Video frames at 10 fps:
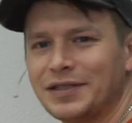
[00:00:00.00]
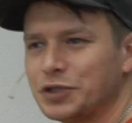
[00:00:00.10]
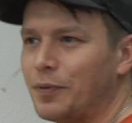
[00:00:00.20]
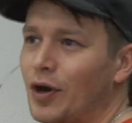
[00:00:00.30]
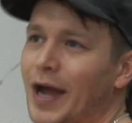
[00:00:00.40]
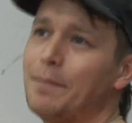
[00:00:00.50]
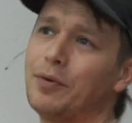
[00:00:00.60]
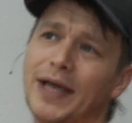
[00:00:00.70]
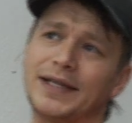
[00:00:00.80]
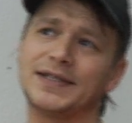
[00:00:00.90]
gesprochen. Ein
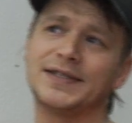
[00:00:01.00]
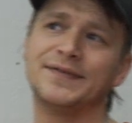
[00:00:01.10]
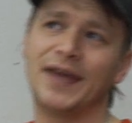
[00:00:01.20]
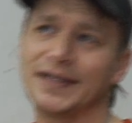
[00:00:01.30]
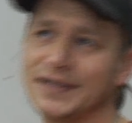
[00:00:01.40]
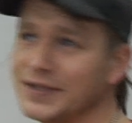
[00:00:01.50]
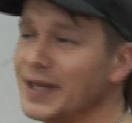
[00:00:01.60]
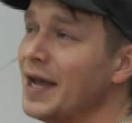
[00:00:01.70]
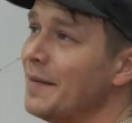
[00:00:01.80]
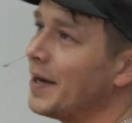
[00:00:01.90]
Projekt ist fertig,
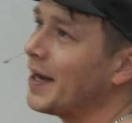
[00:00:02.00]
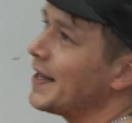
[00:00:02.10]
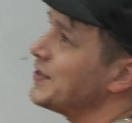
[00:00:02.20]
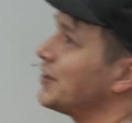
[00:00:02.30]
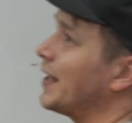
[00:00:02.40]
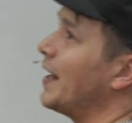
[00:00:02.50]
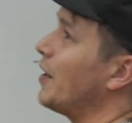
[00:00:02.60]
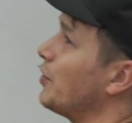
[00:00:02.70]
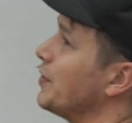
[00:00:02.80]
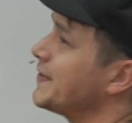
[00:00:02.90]
man kann sich dran
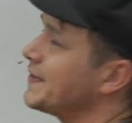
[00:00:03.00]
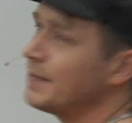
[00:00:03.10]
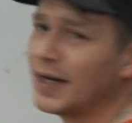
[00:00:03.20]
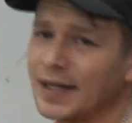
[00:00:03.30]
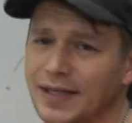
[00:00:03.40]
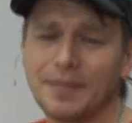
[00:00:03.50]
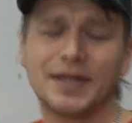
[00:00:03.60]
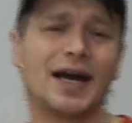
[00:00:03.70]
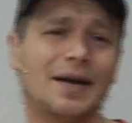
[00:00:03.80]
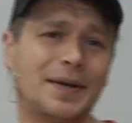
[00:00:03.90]
ergötzen, man kann
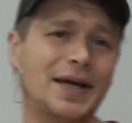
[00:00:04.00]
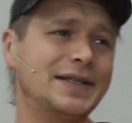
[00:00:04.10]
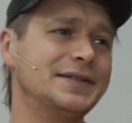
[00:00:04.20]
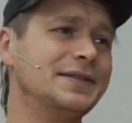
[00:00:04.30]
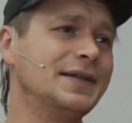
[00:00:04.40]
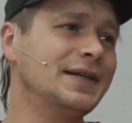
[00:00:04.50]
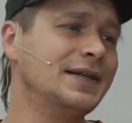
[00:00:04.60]
damit arbeiten.